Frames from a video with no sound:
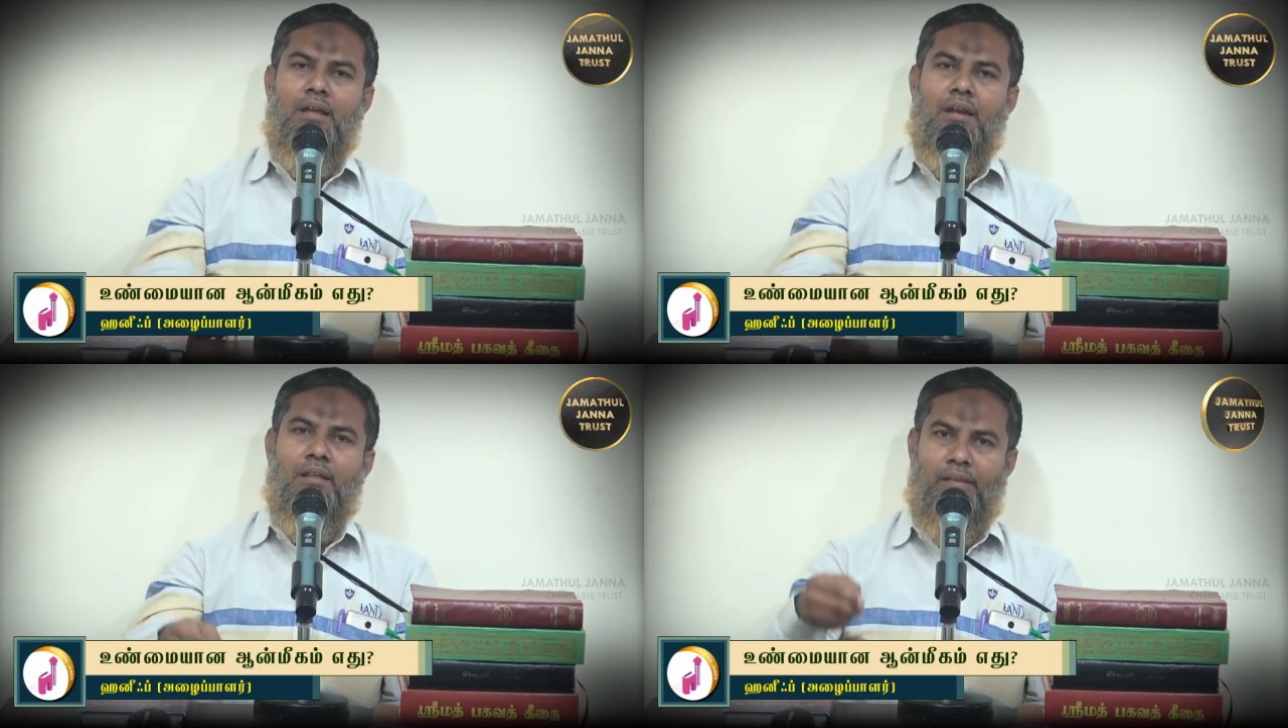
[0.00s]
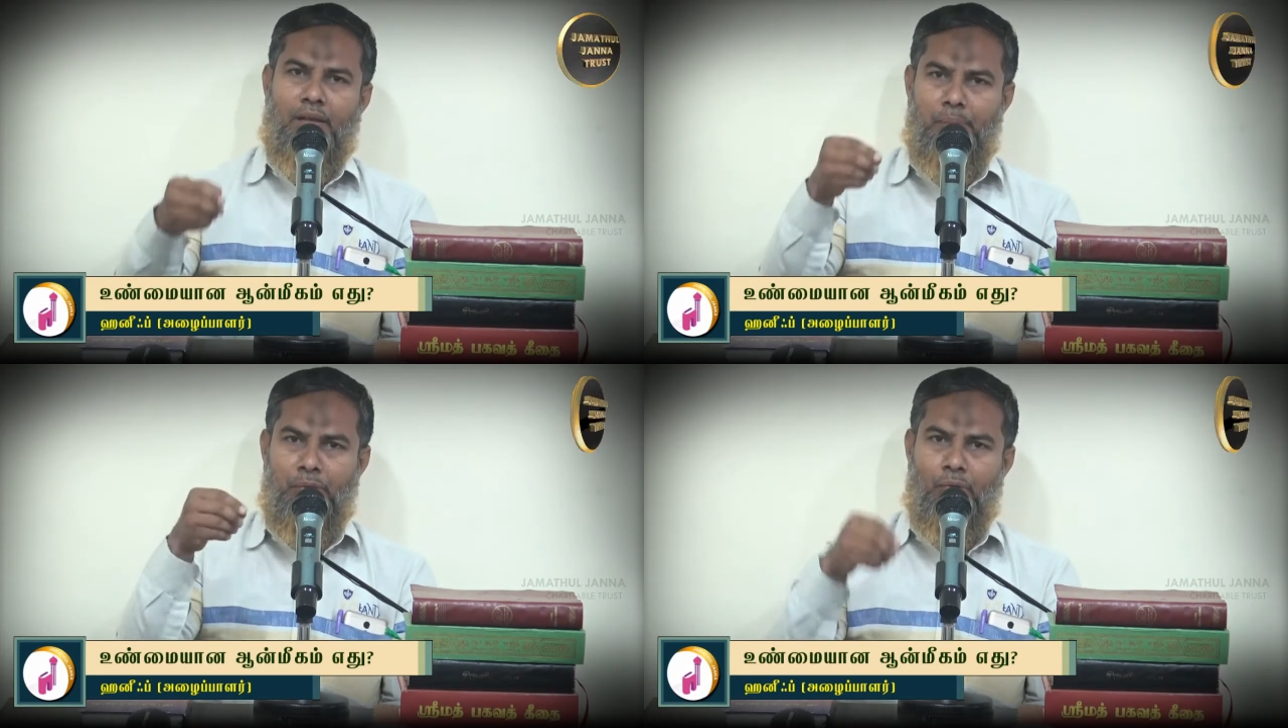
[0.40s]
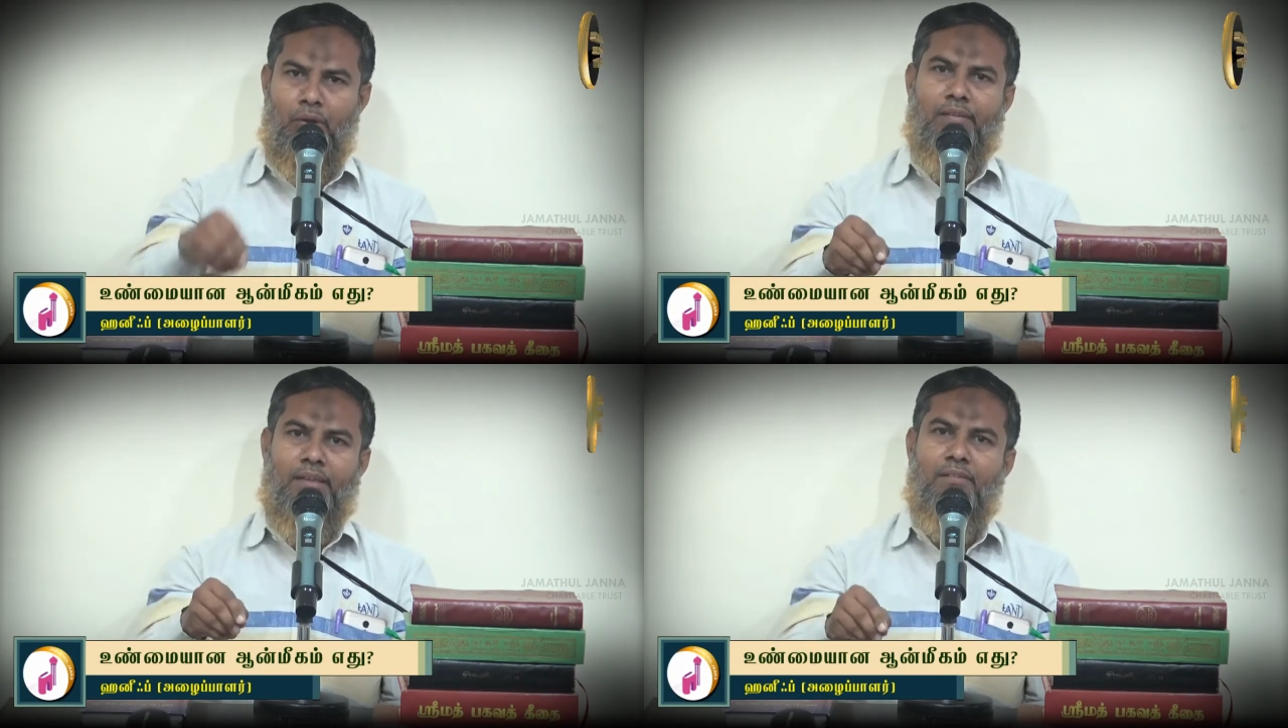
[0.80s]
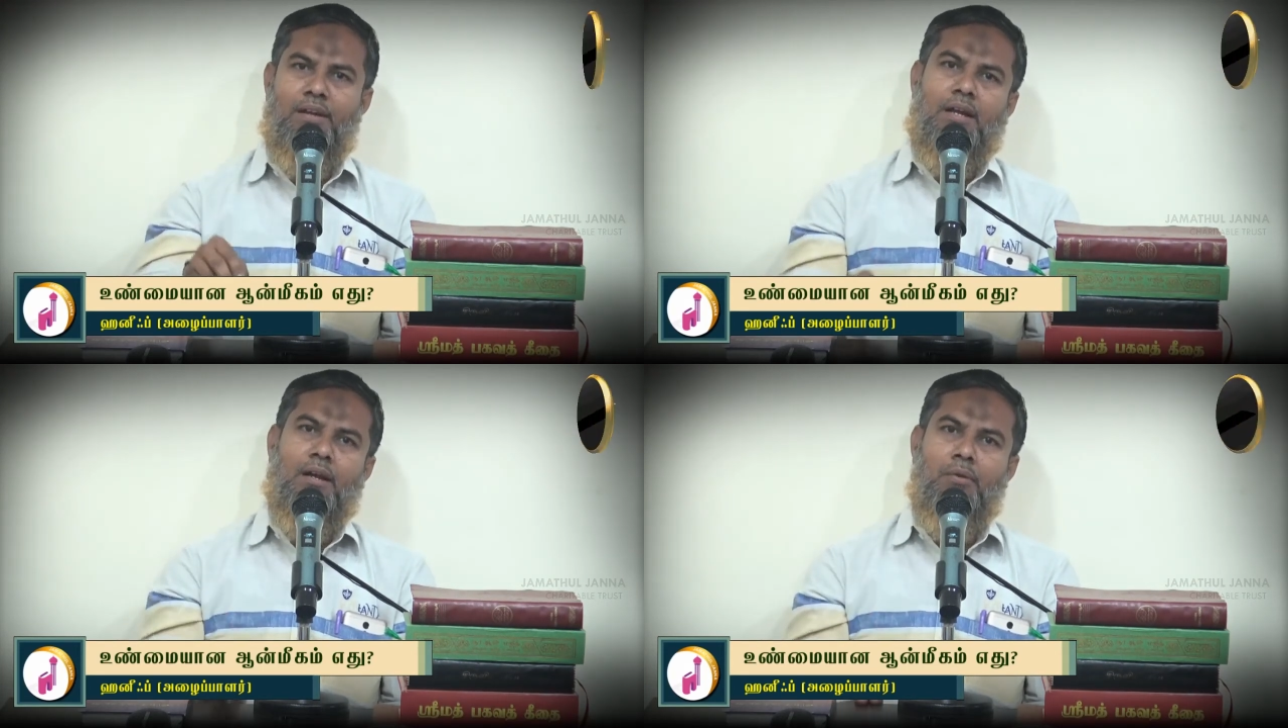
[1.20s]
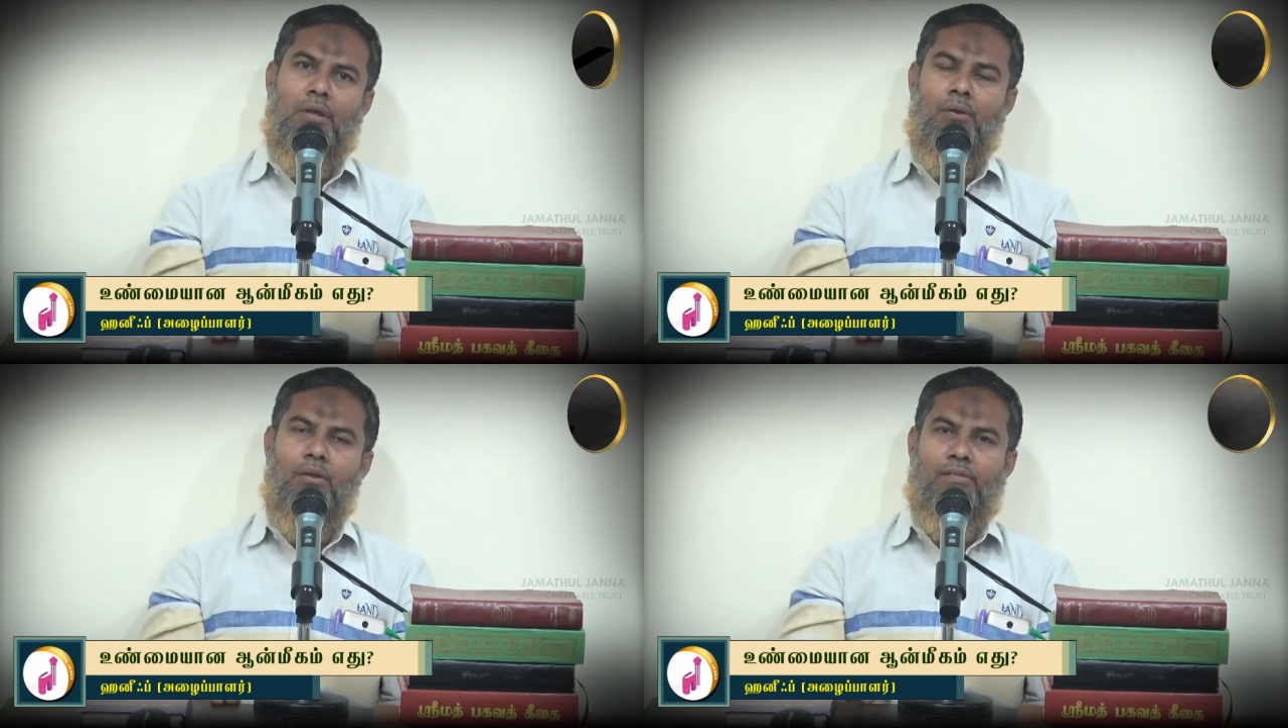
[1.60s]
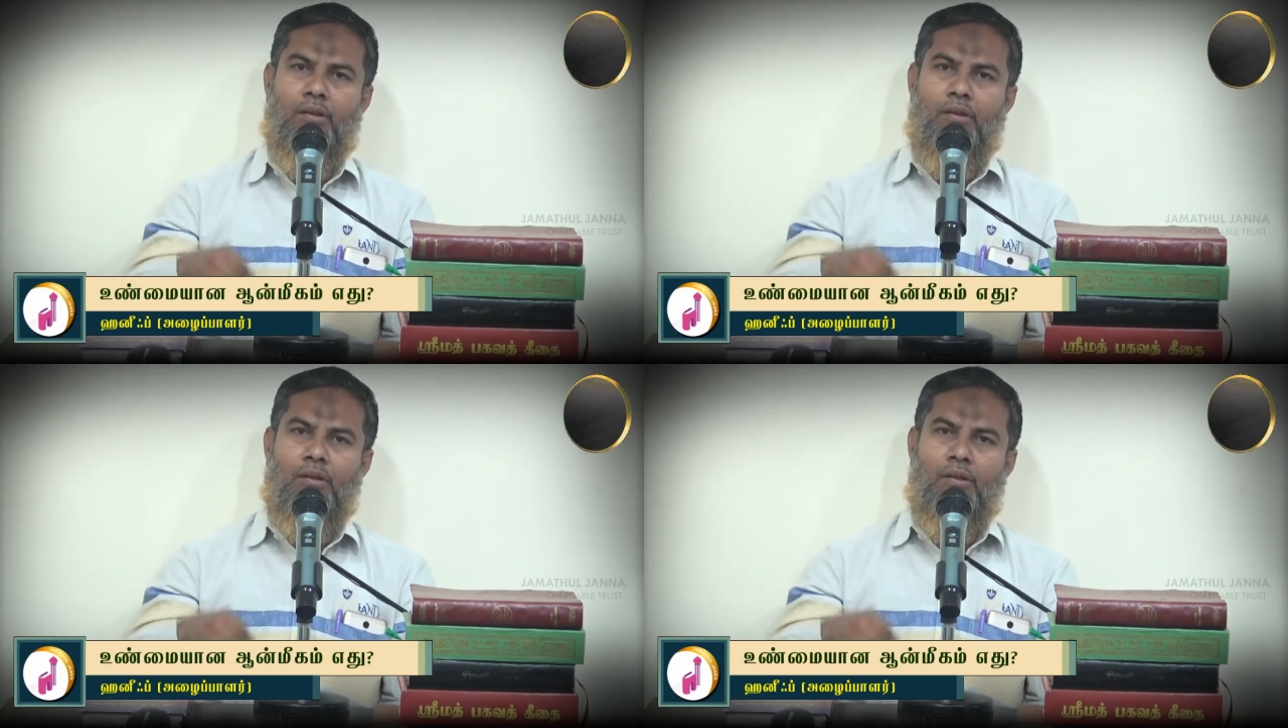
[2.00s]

இல்லை ச பெற்றோருக்கு செய்ய வேண்டிய கடமைகளோ